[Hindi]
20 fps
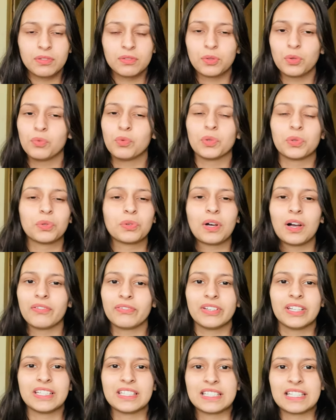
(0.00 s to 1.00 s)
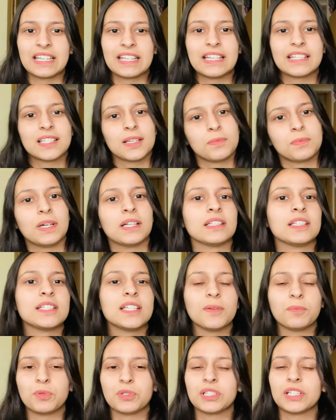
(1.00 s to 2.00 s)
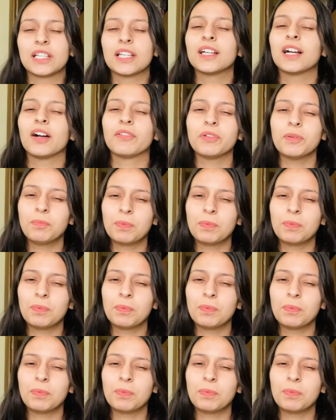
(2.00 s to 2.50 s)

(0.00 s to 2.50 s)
तो वो तो काफ़ी अच्छा ही है सब जाते हैं जयपुर सिटी काफ़ी